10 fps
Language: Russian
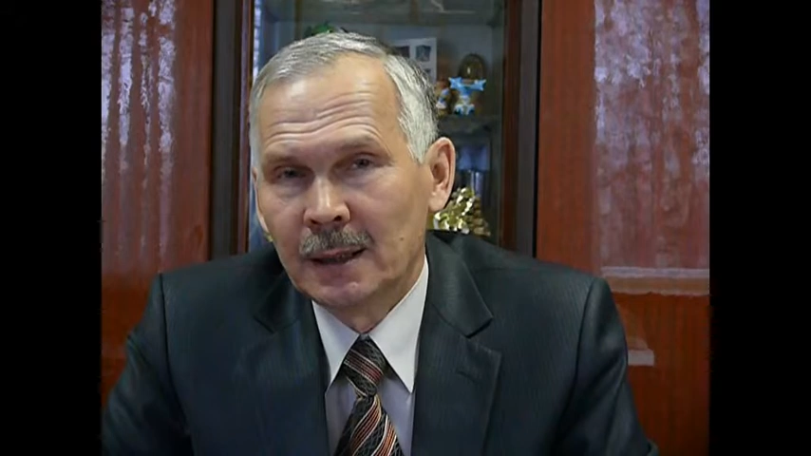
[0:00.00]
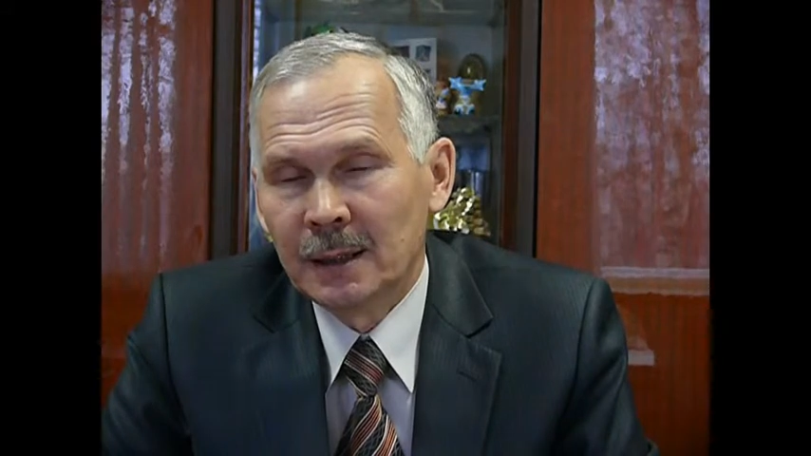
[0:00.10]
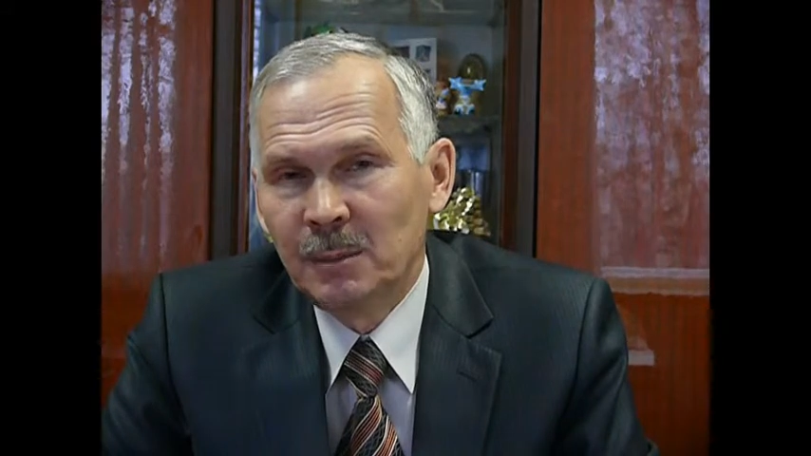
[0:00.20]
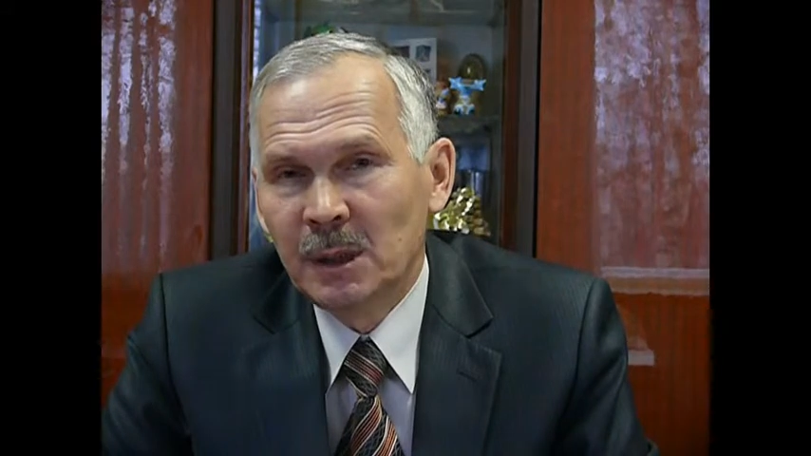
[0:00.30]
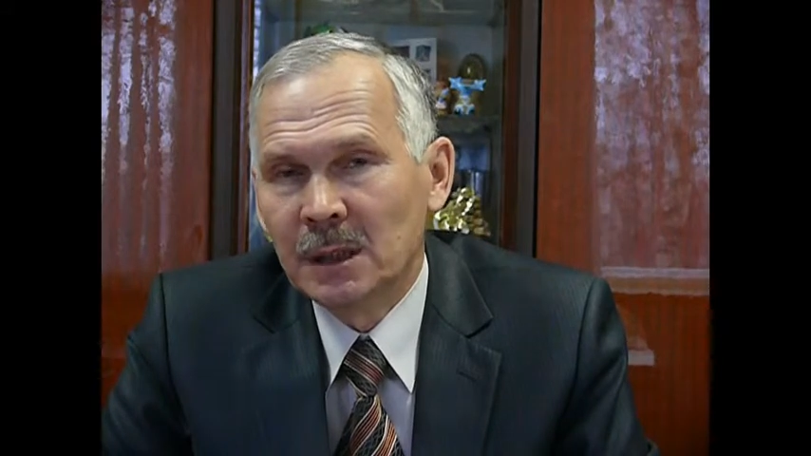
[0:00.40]

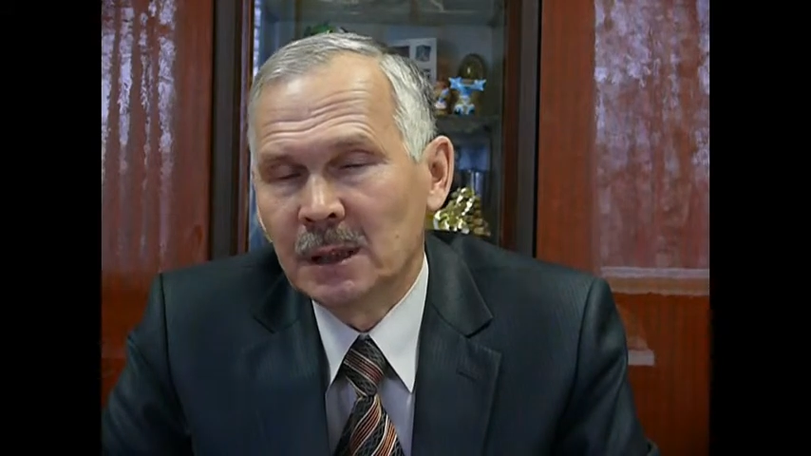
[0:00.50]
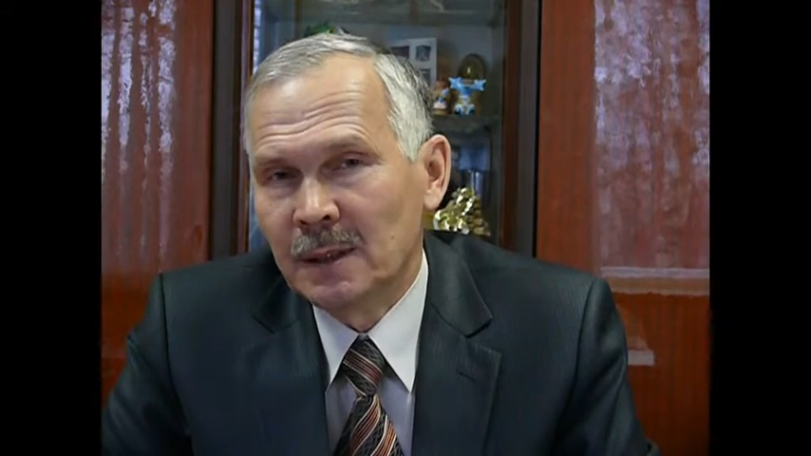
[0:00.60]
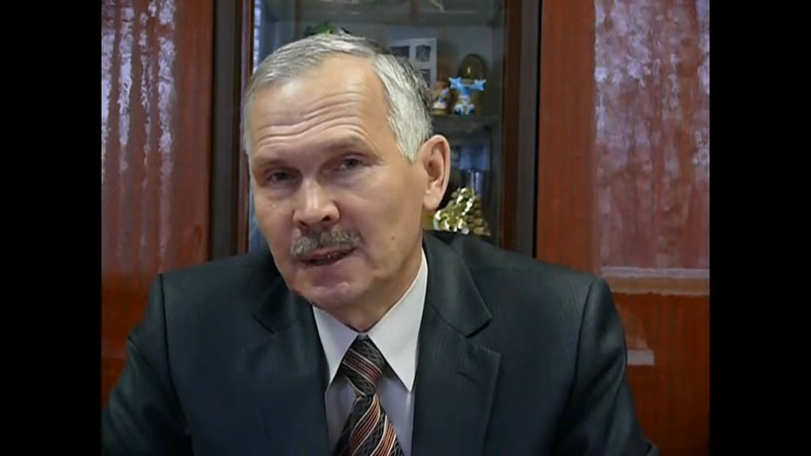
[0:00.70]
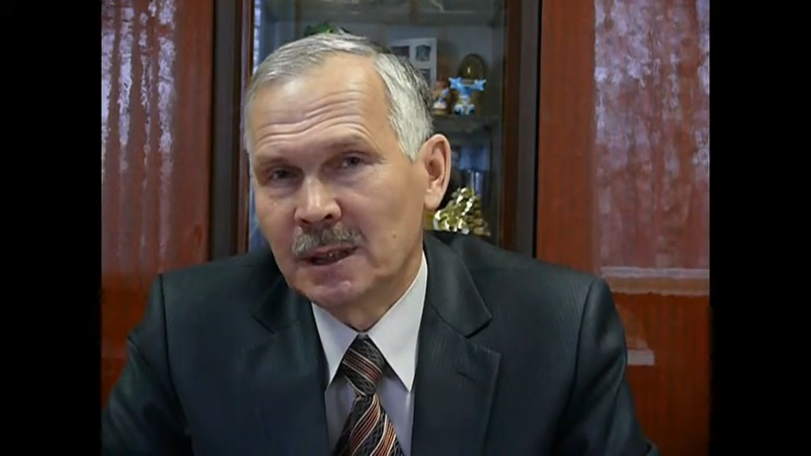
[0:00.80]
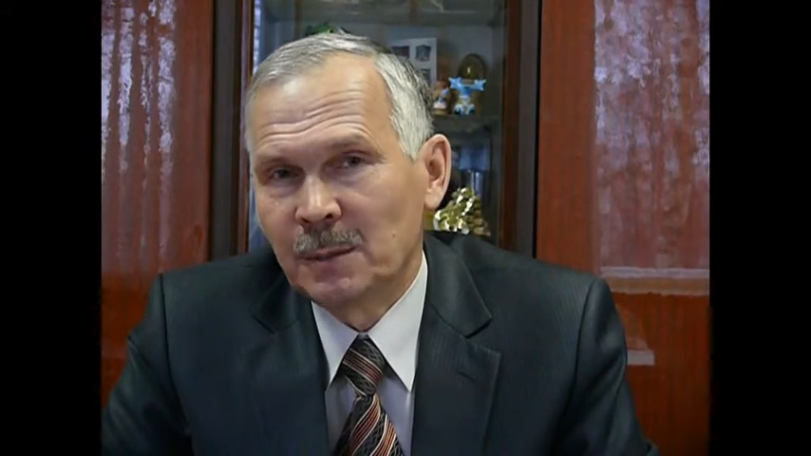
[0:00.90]
имени
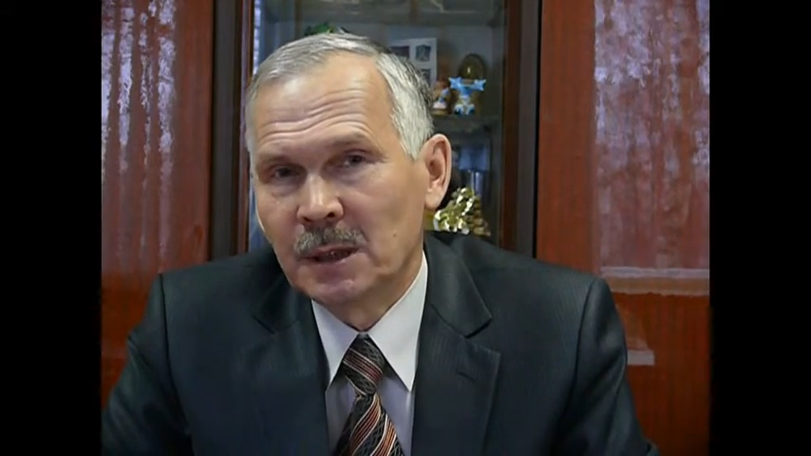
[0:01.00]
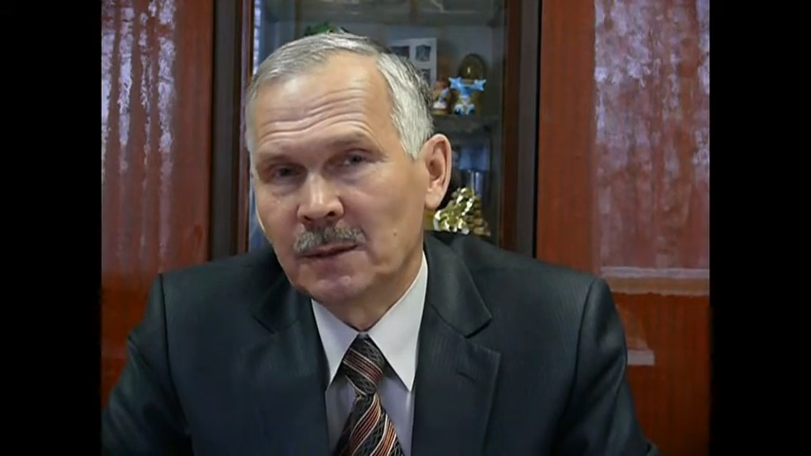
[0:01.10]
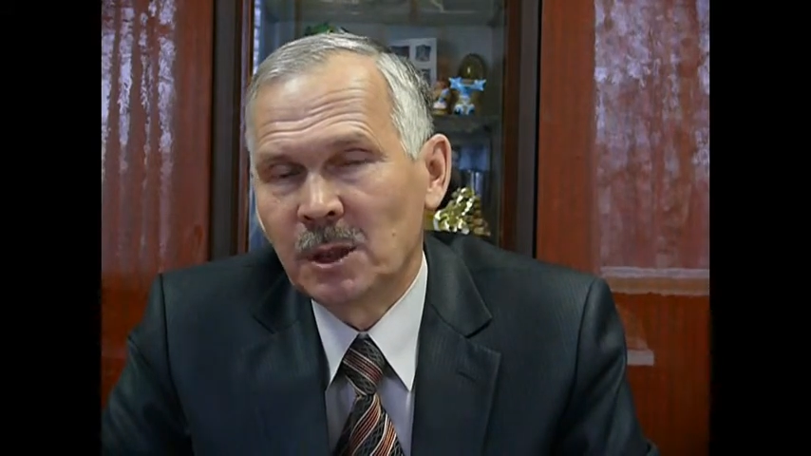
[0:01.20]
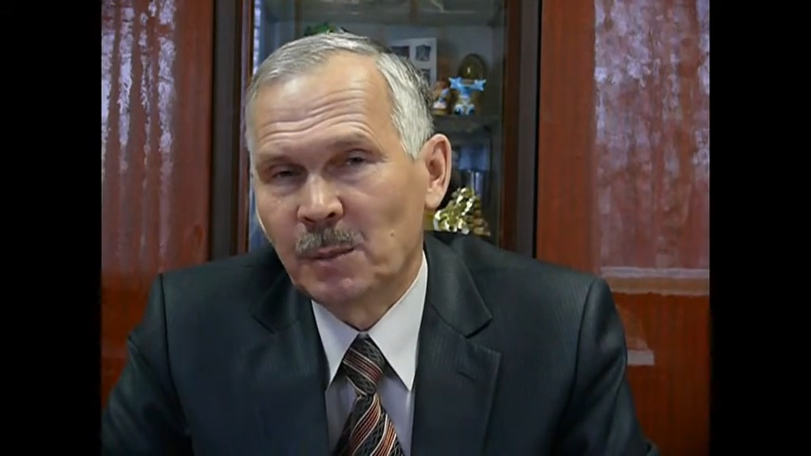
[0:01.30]
Ивана Степановича